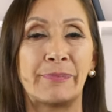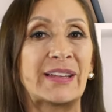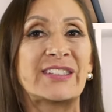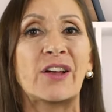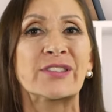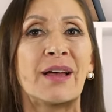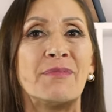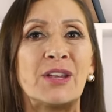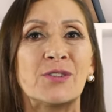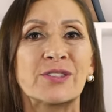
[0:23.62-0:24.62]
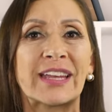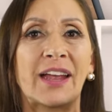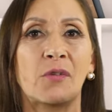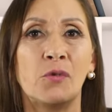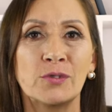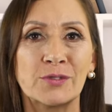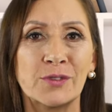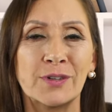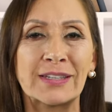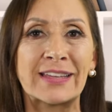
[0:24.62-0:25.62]
Preciados amigos, qué
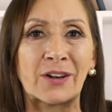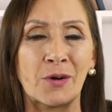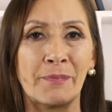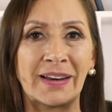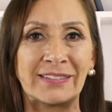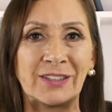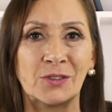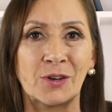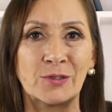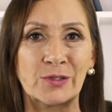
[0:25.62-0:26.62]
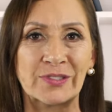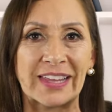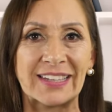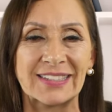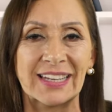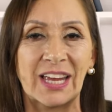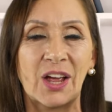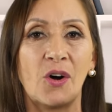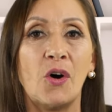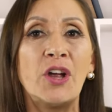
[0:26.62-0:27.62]
gusto estar compartiendo con ustedes
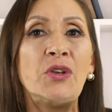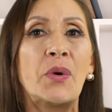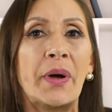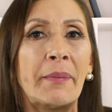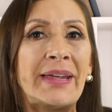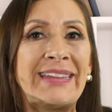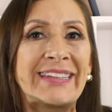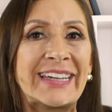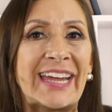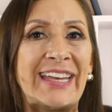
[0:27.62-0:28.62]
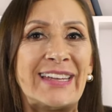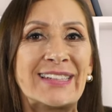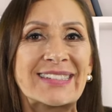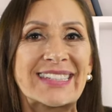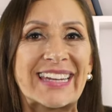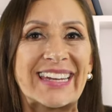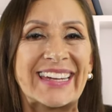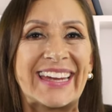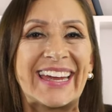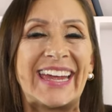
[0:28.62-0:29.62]
hoy nuevamente en este
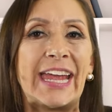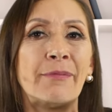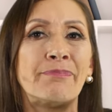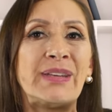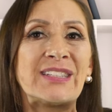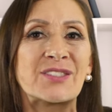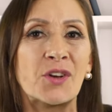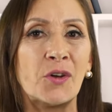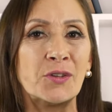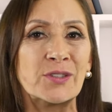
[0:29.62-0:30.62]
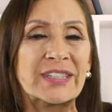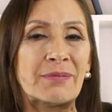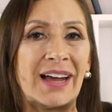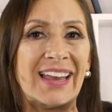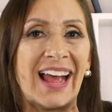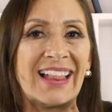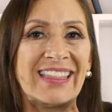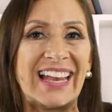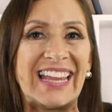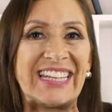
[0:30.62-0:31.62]
episodio
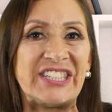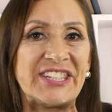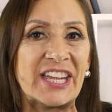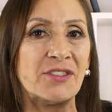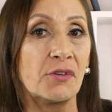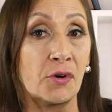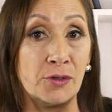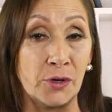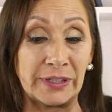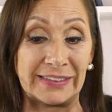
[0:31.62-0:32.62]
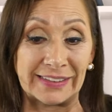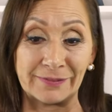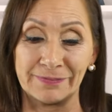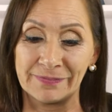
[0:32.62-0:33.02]
semanal de Leyendo con Norita.